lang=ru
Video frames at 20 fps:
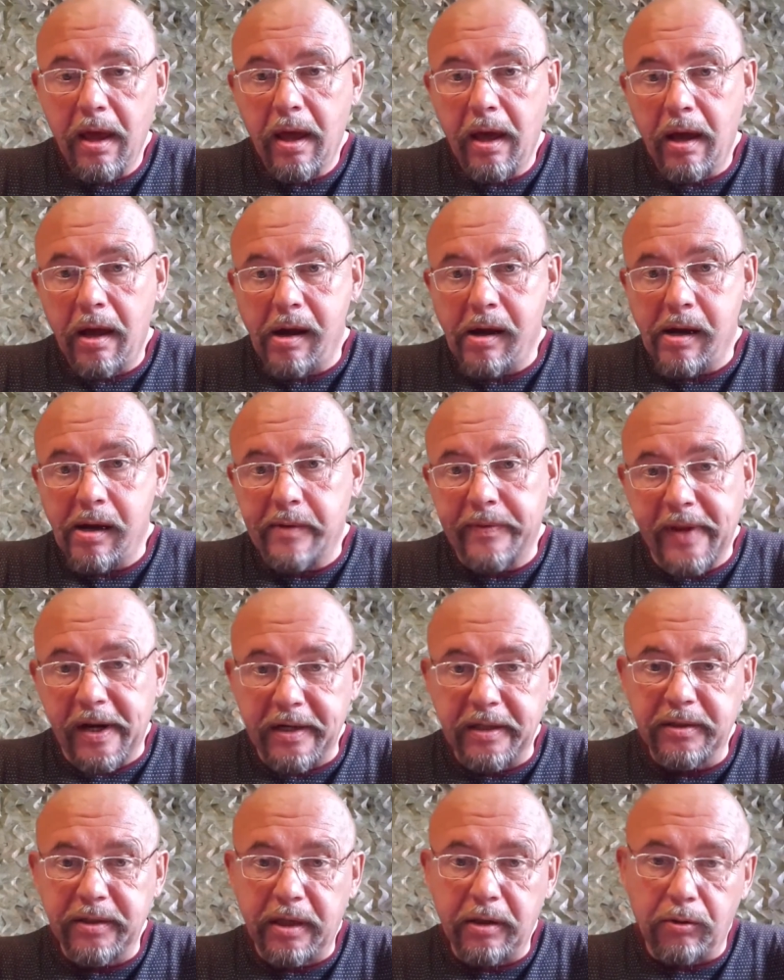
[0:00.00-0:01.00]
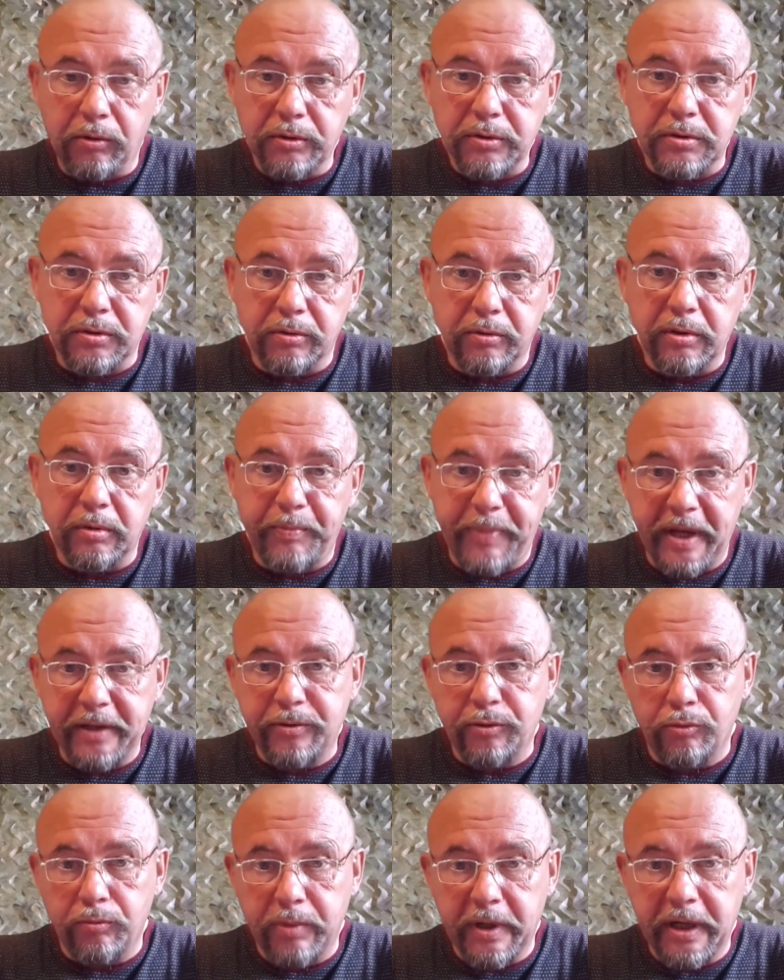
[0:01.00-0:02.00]
А на рынке он стоил 5
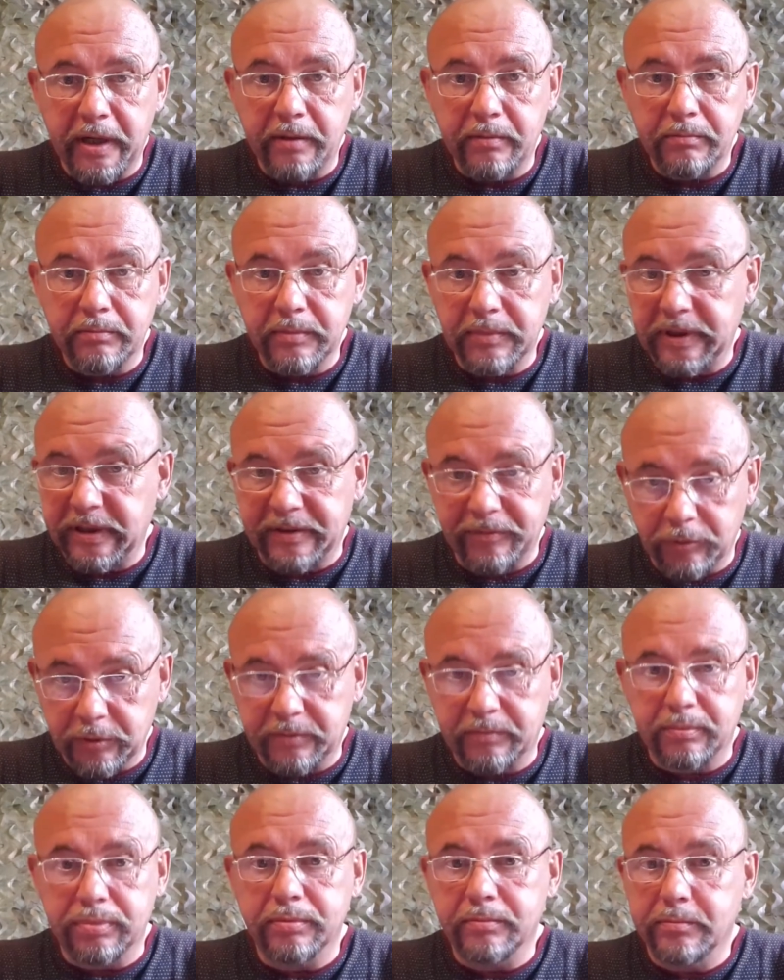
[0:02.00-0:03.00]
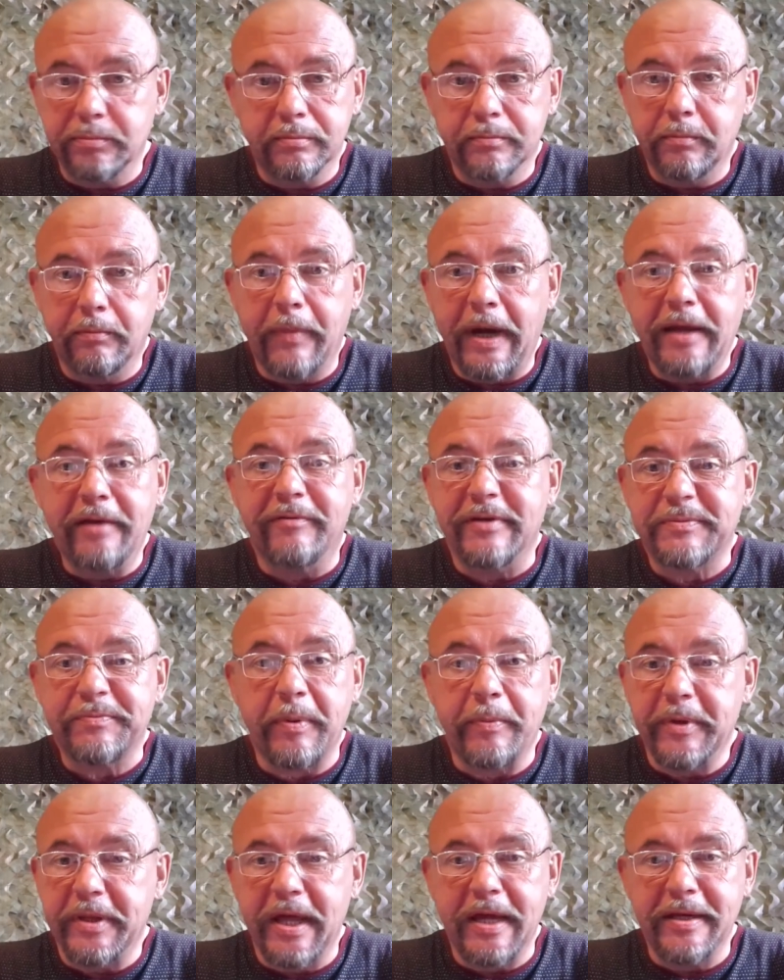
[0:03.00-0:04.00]
рублей. Это вот мои
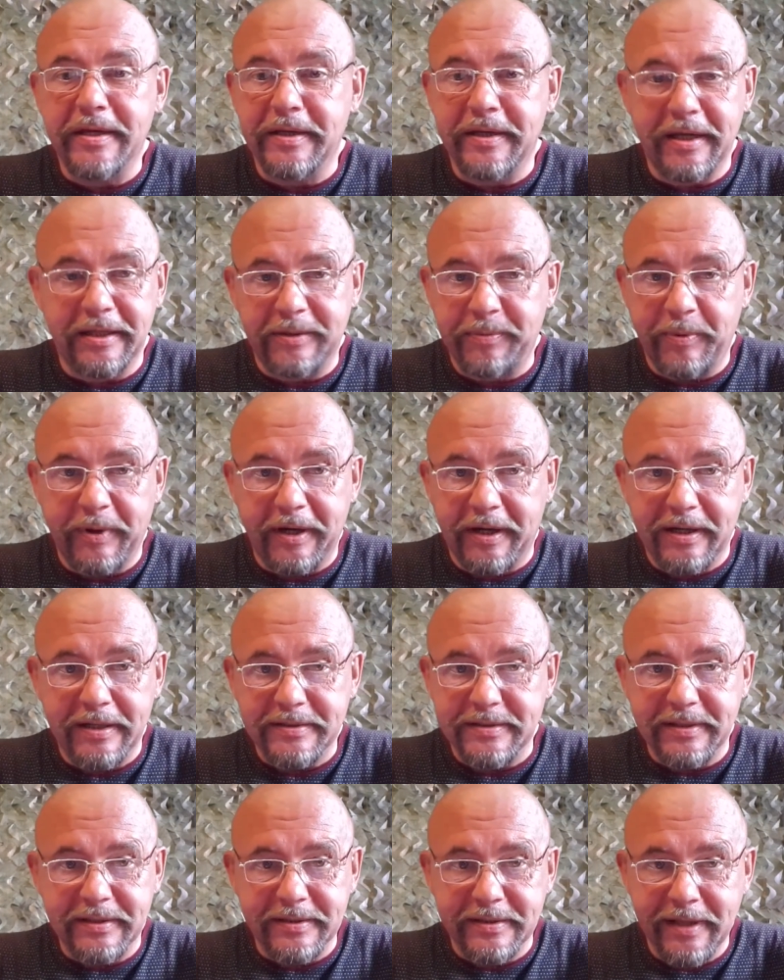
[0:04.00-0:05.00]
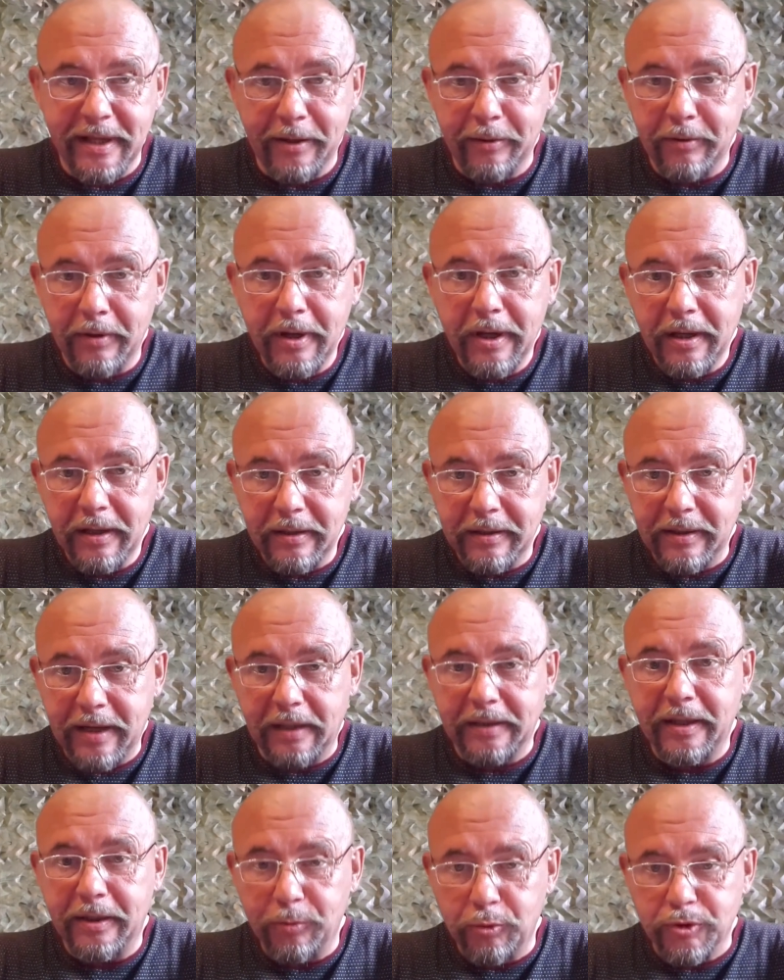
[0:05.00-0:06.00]
воспоминания, я это прекрасно знаю.
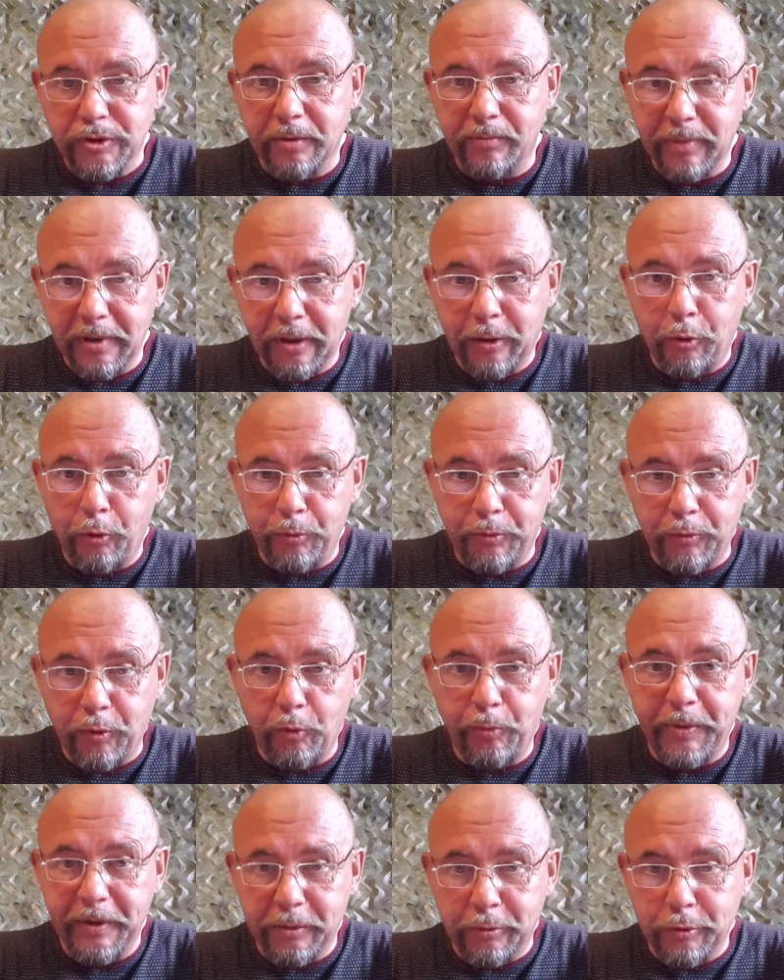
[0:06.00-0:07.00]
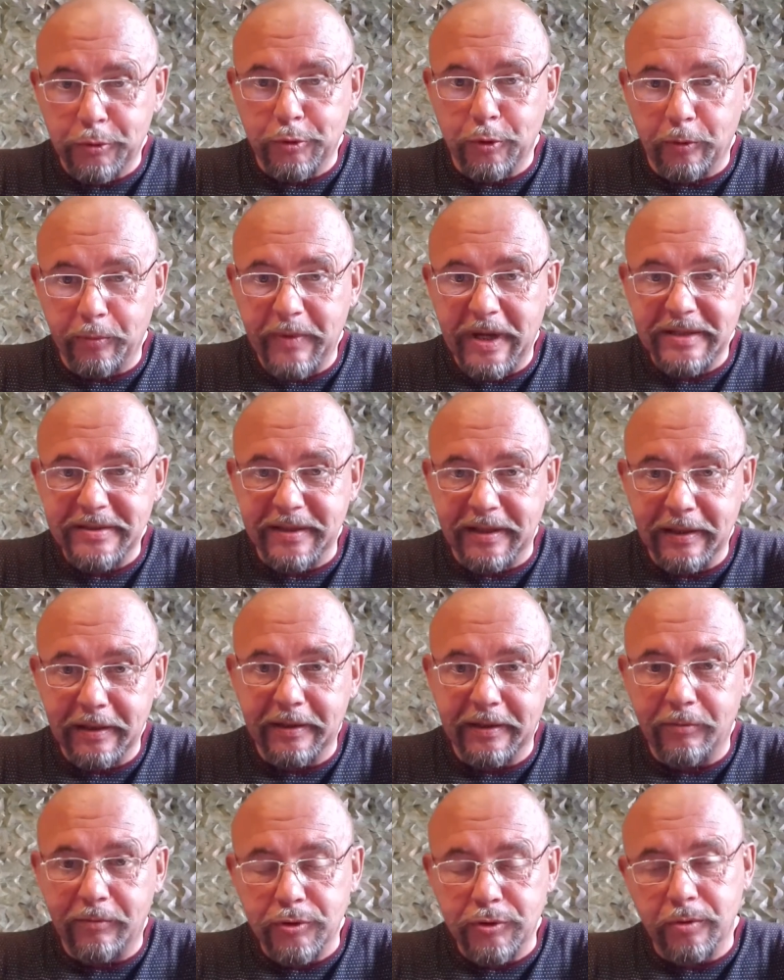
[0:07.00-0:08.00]
Когда нужно было купить кусок мяса для
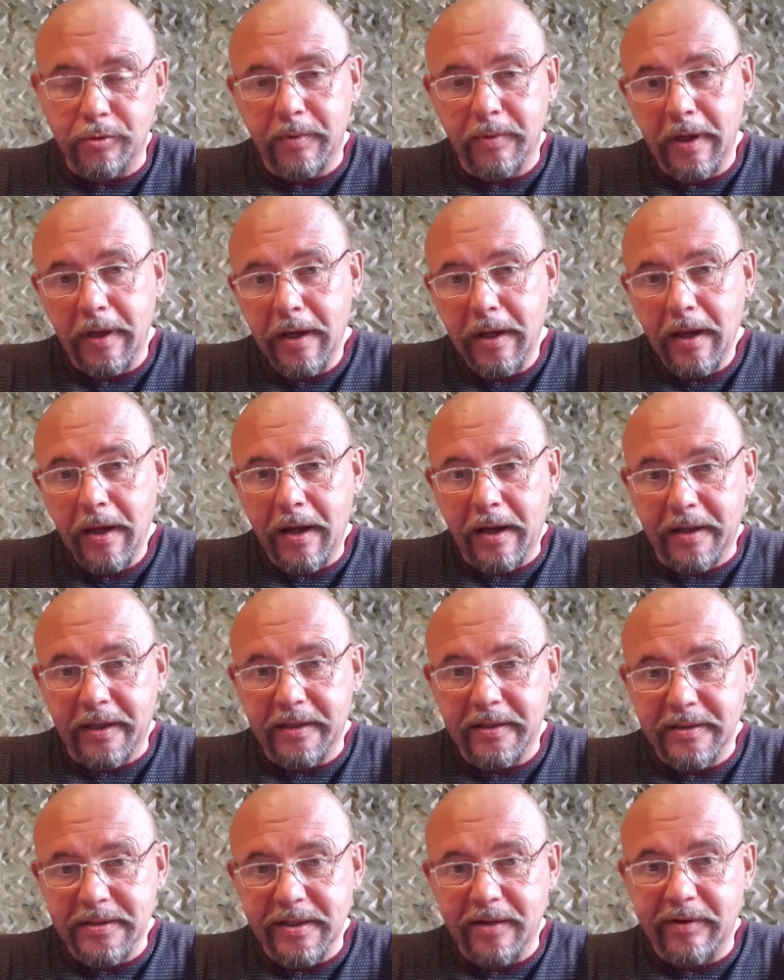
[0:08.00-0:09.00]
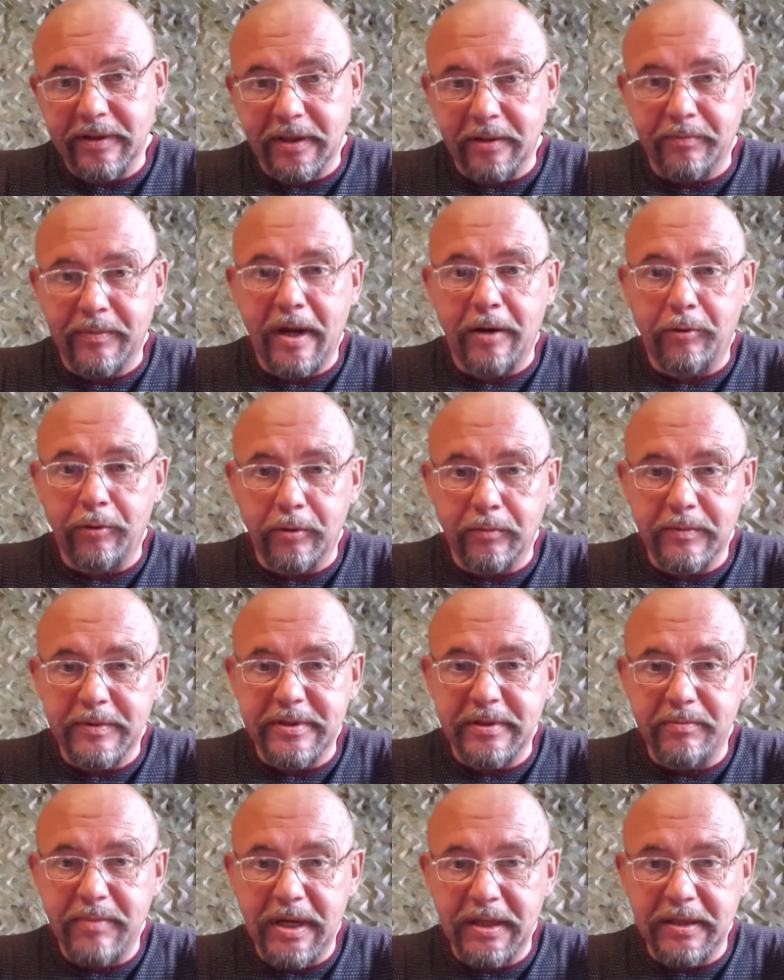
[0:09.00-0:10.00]
того, чтобы организовать там какое-нибудь
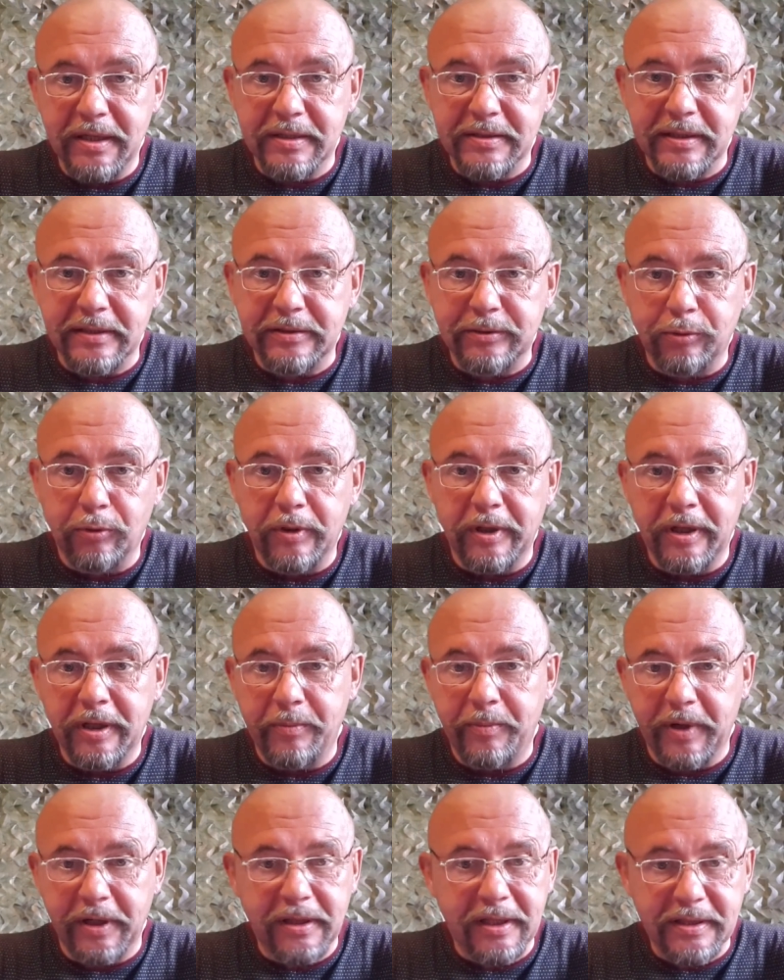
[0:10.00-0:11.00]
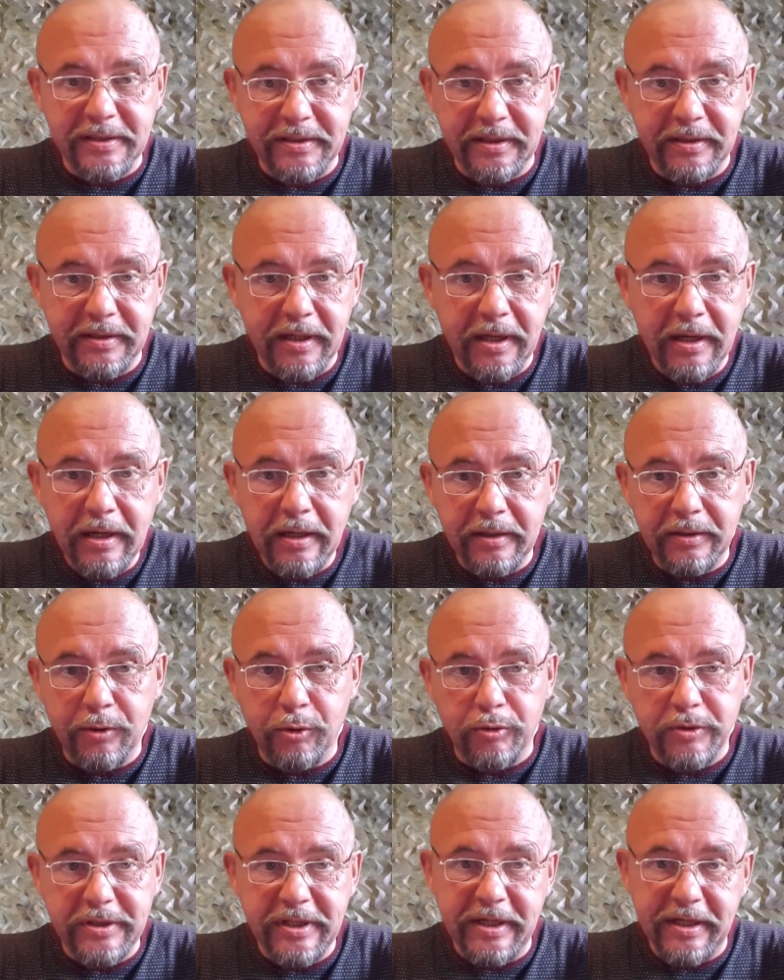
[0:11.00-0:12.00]
семейное застолье или пригласить
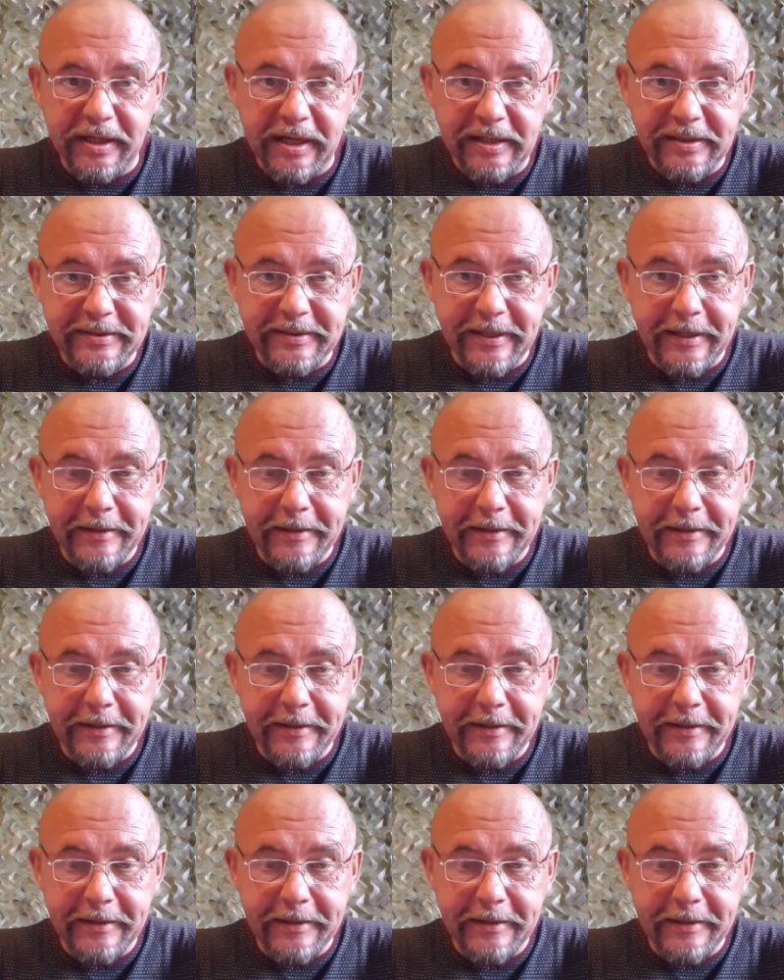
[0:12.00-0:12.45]
друзей и гостей.